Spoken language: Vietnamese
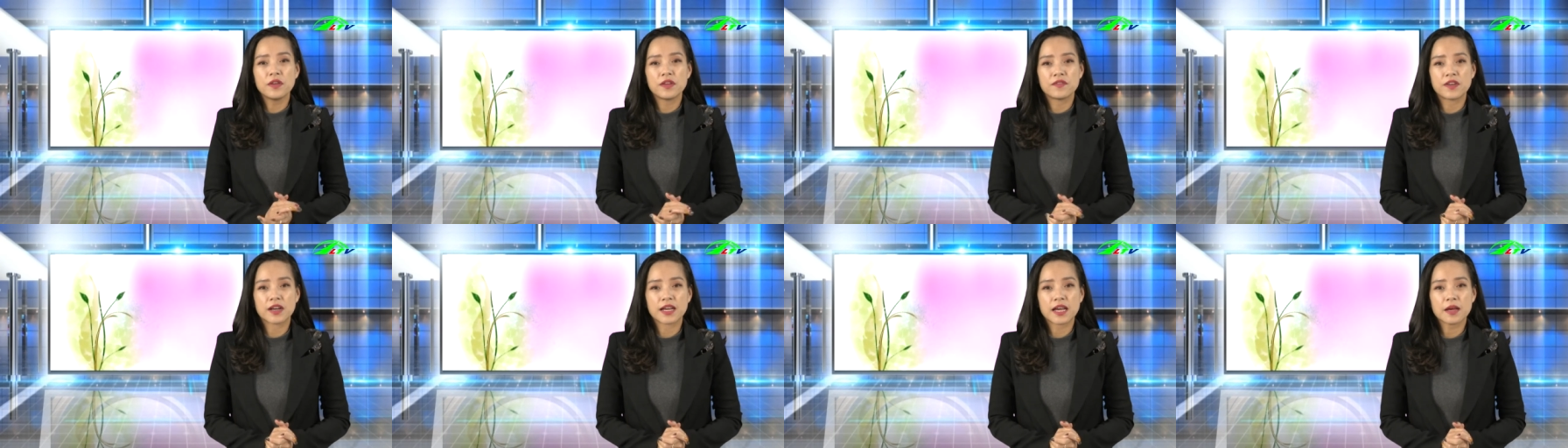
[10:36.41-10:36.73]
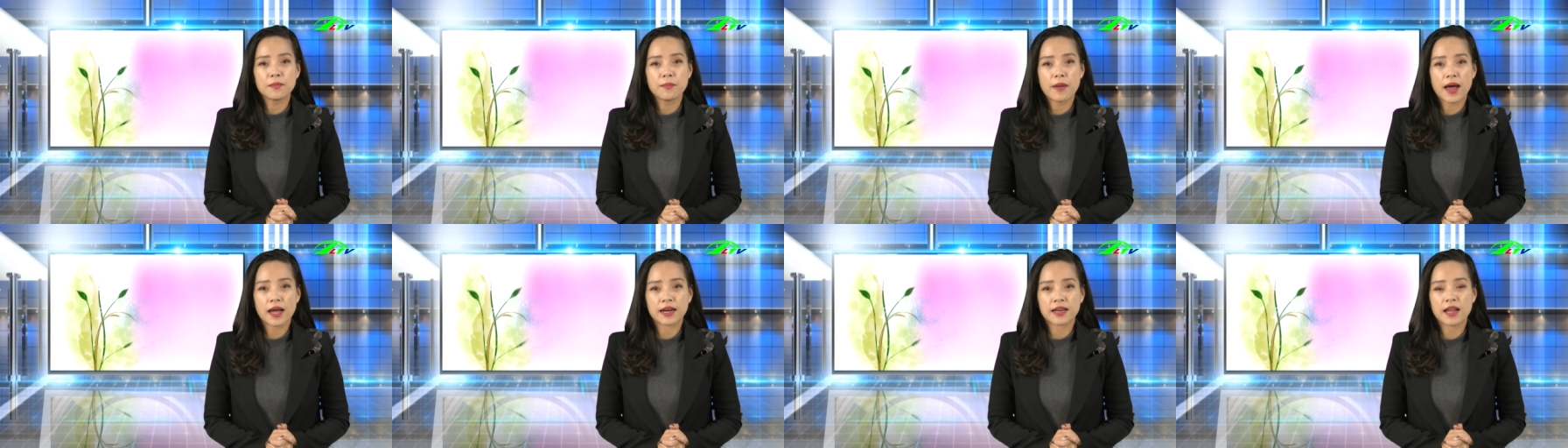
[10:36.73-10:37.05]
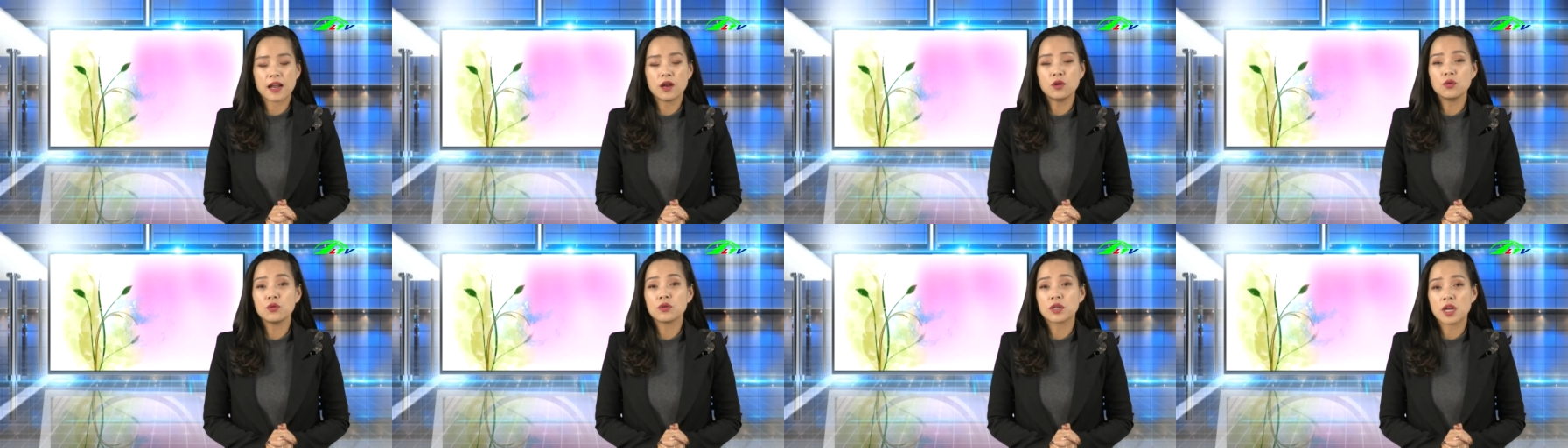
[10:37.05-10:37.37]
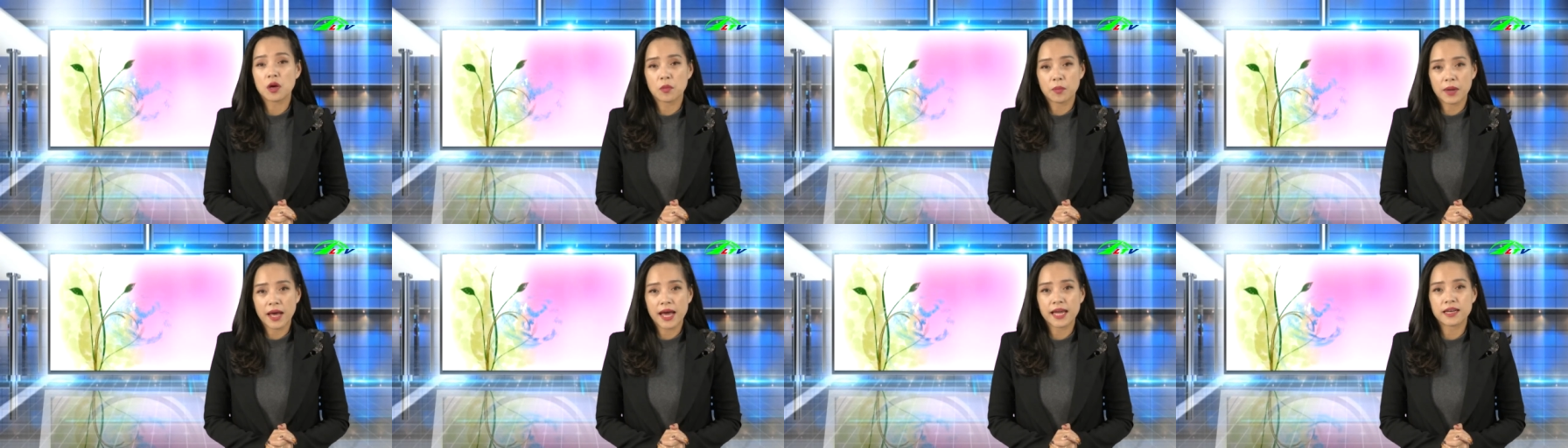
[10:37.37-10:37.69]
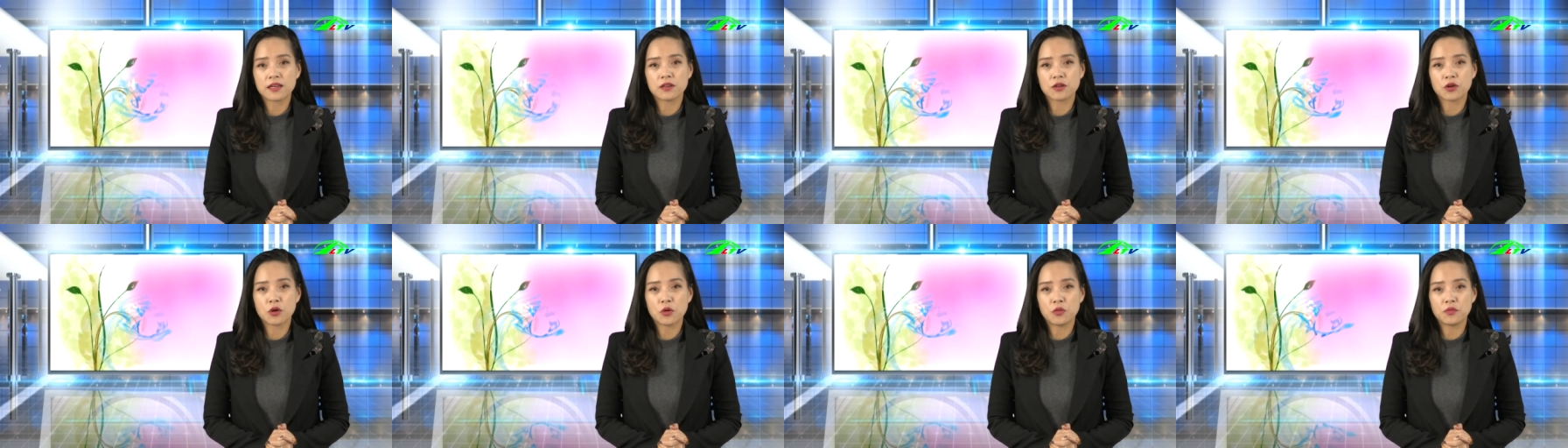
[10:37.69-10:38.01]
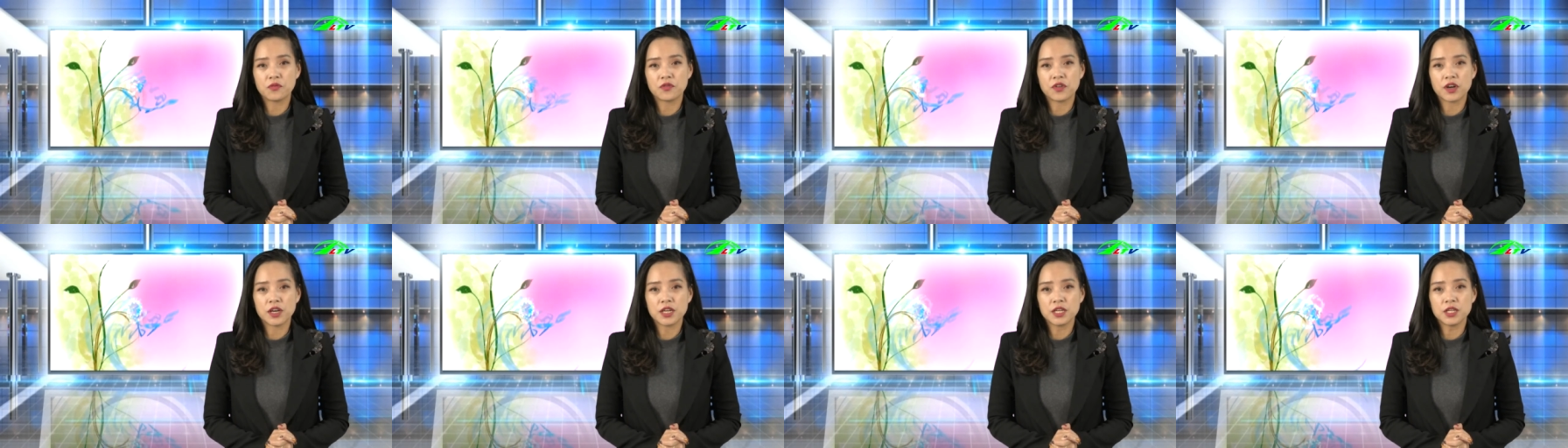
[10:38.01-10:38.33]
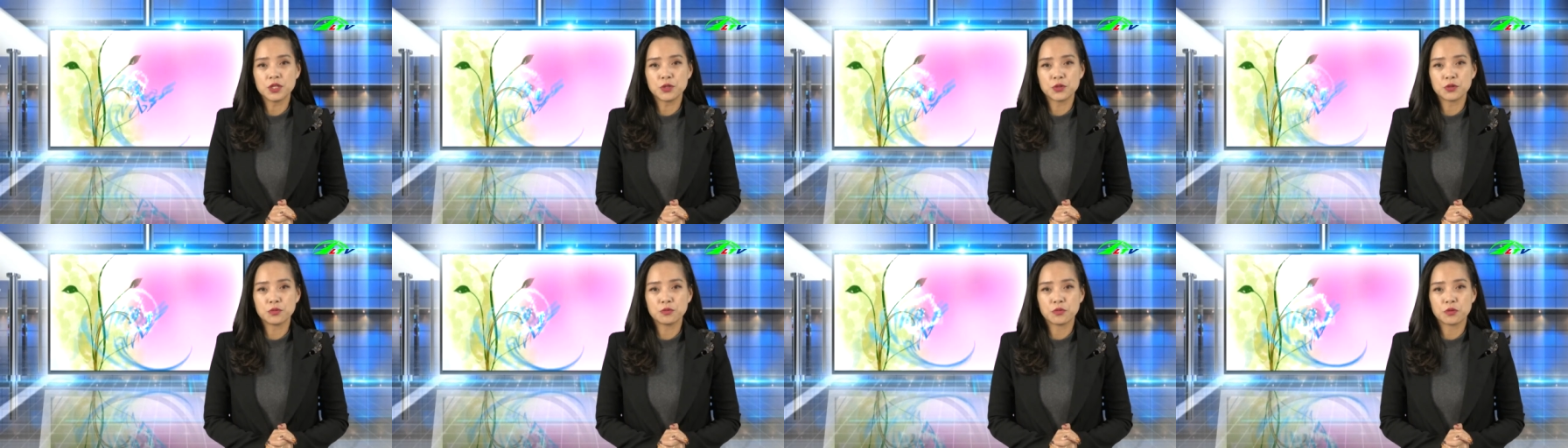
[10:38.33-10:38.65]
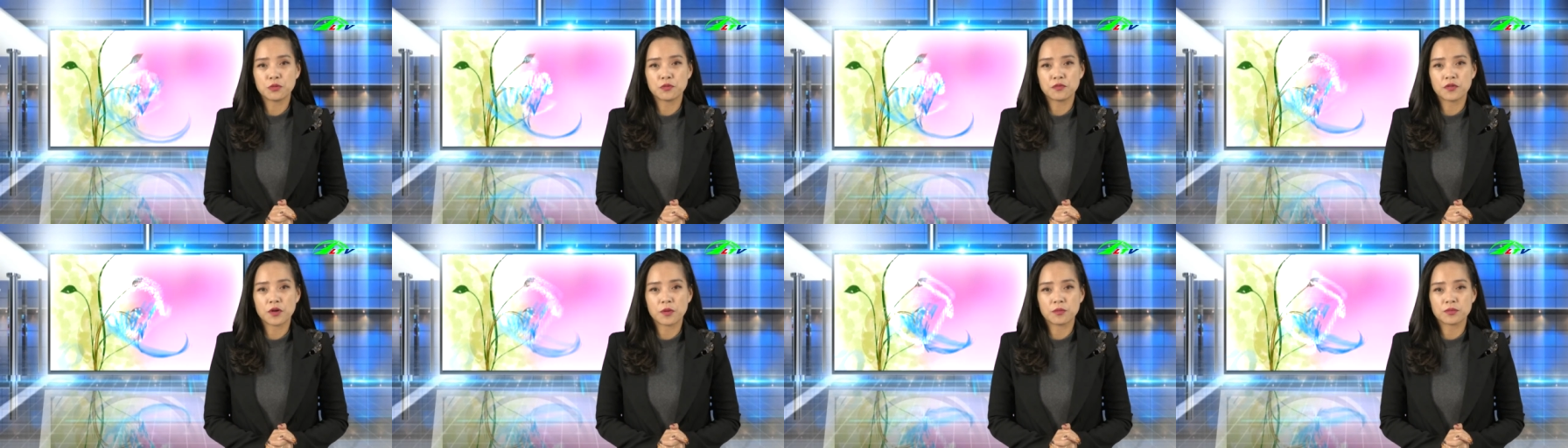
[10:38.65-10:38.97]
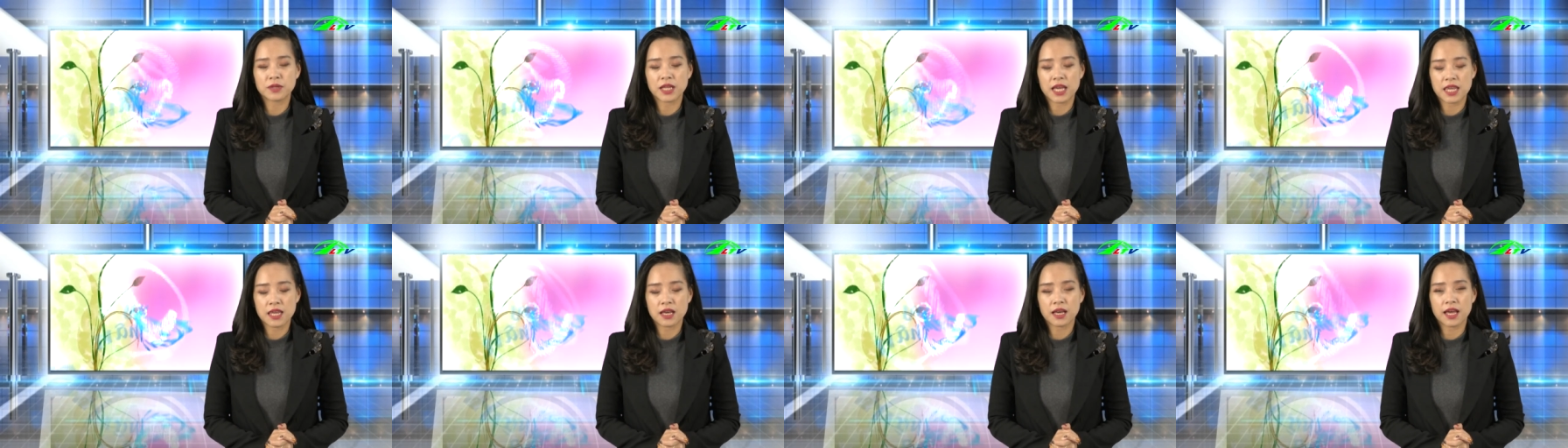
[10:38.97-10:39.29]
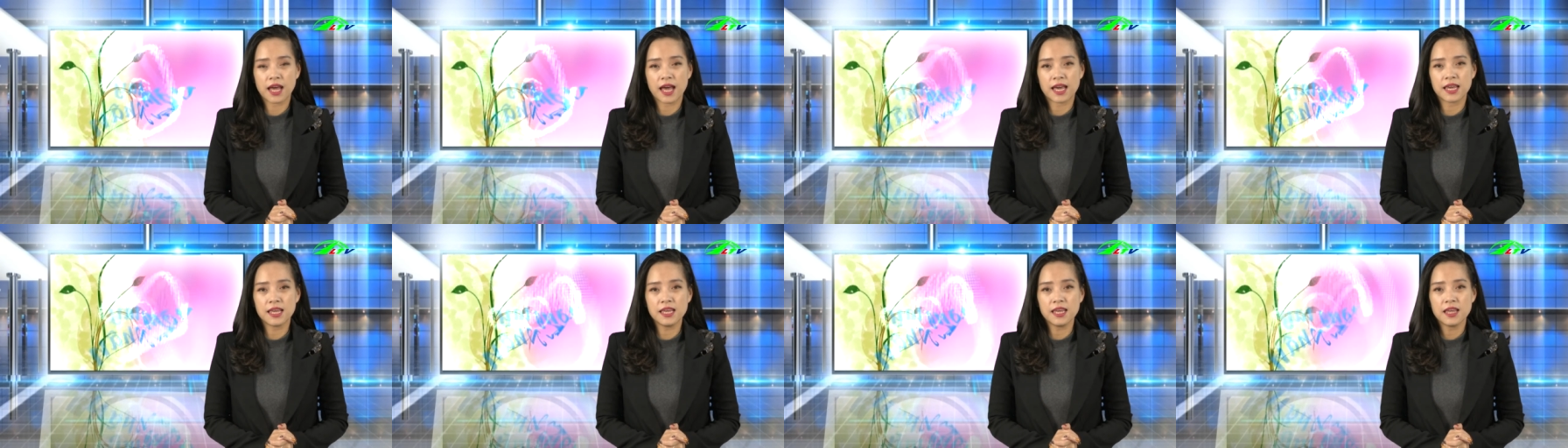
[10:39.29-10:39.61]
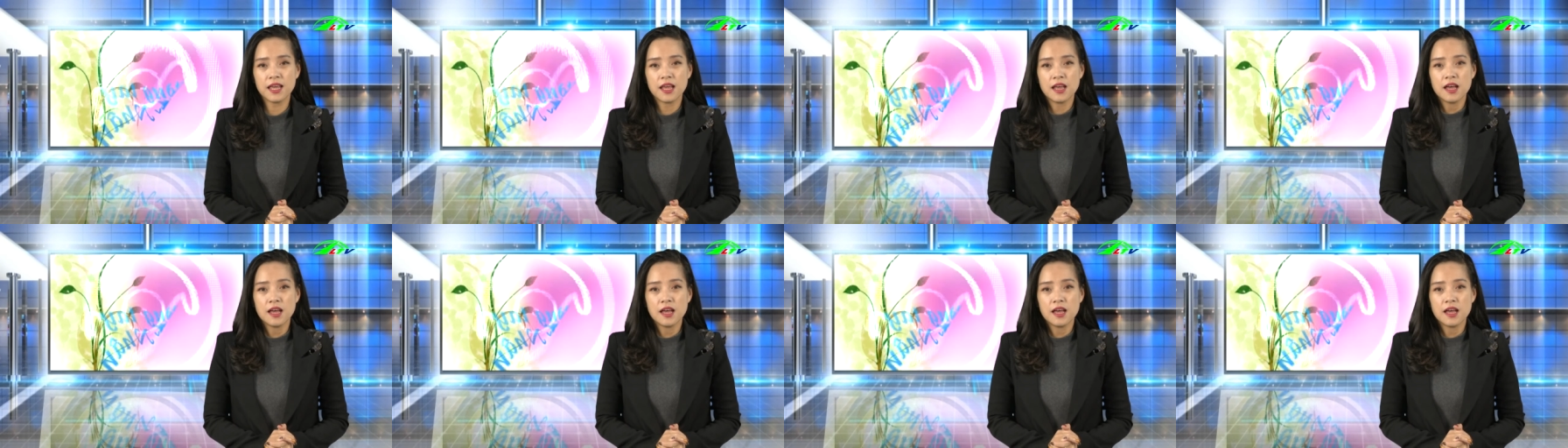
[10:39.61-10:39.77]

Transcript: và các bạn đã luôn đồng hành cùng với chuyên mục Vòng Tay Nhân Ái.